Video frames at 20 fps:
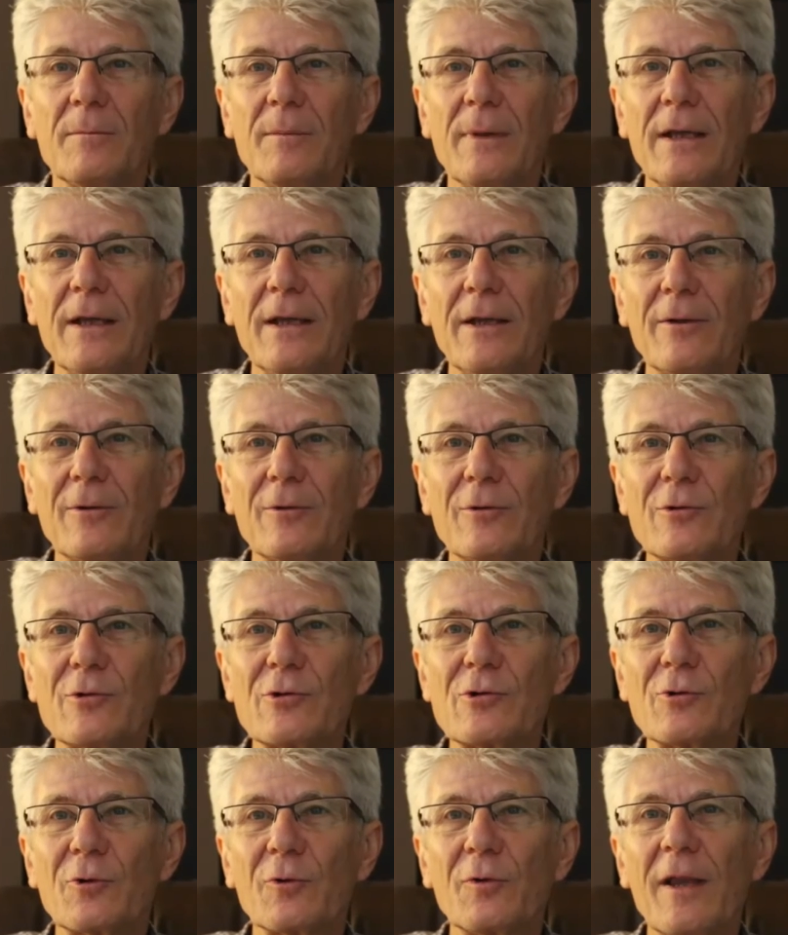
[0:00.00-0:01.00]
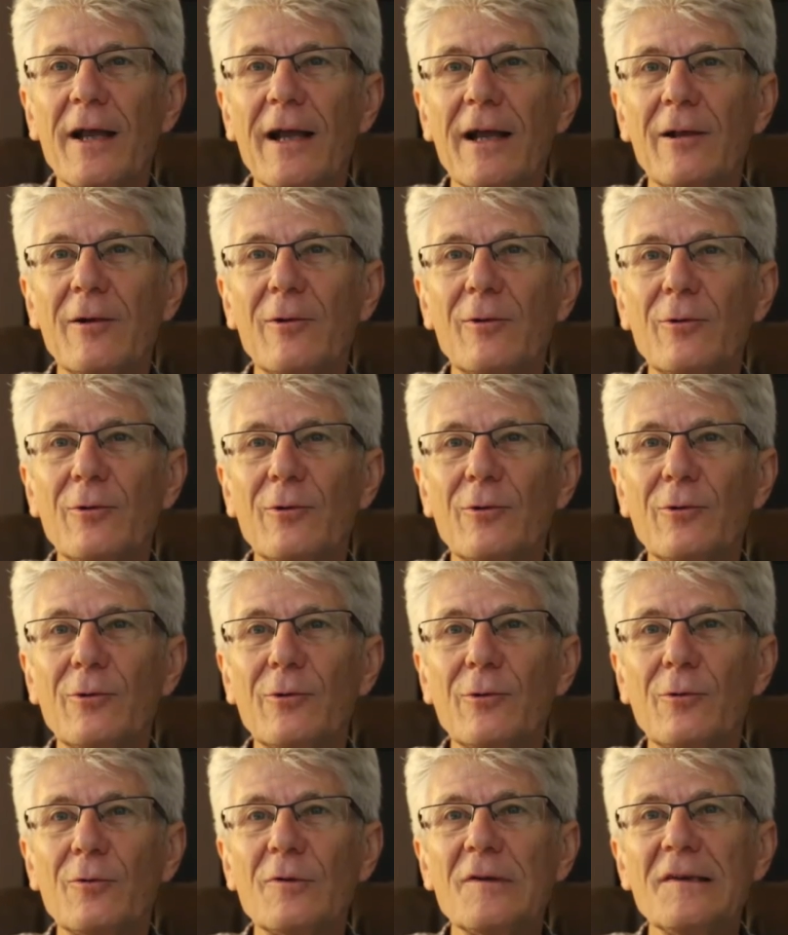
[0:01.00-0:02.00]
mais journal
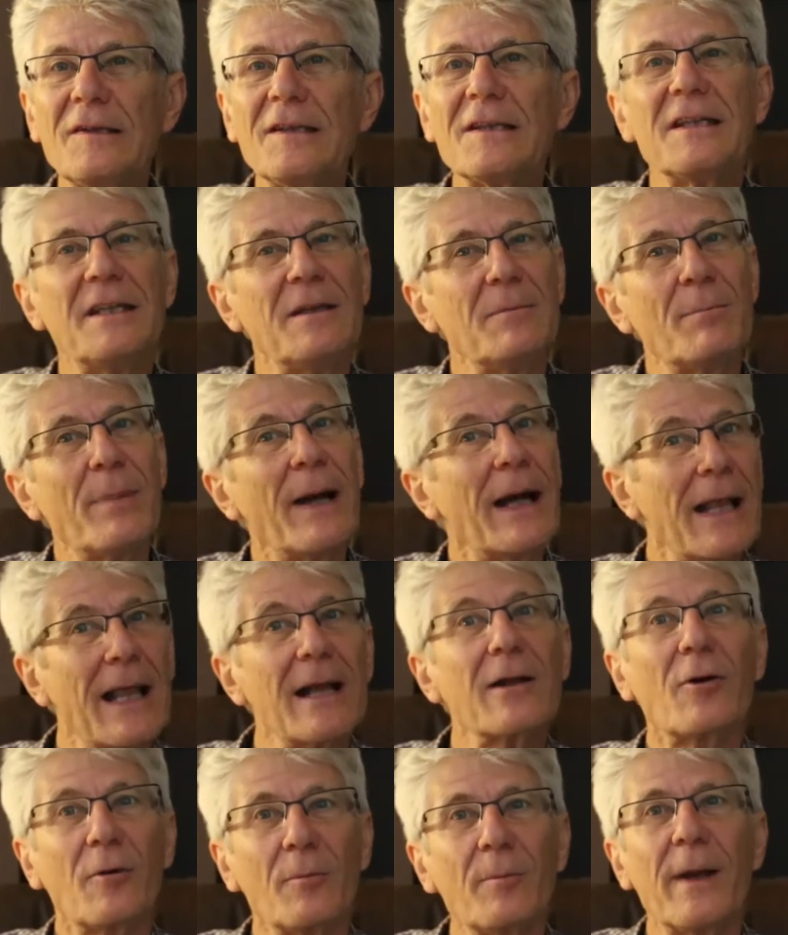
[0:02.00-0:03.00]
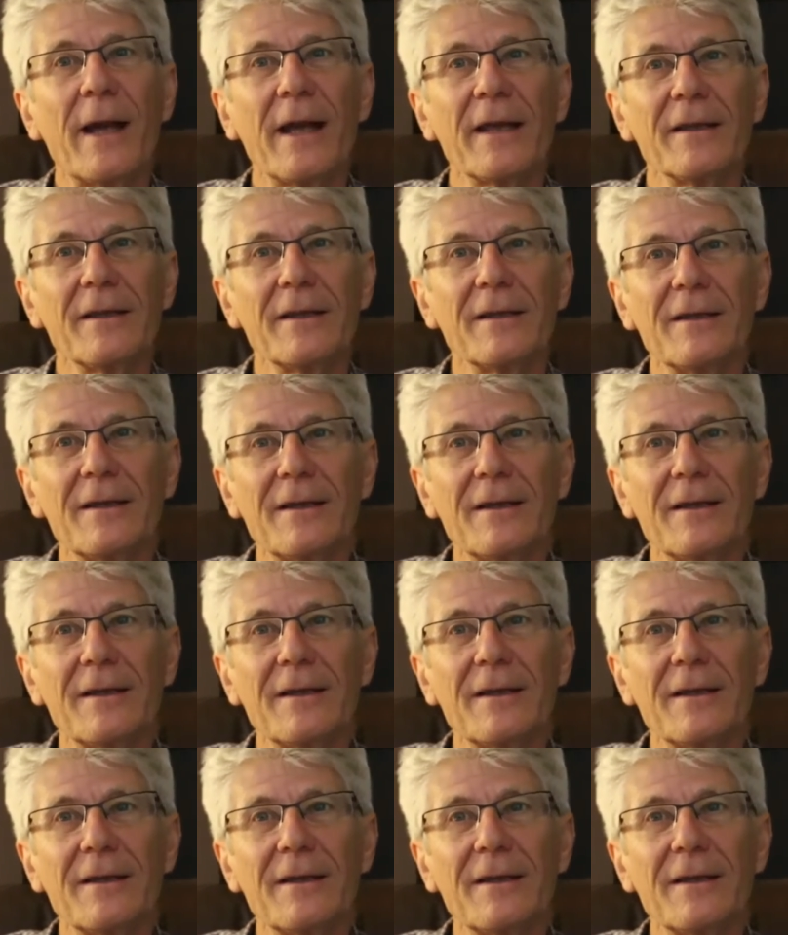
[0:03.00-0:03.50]
aussi qui bat la campagne,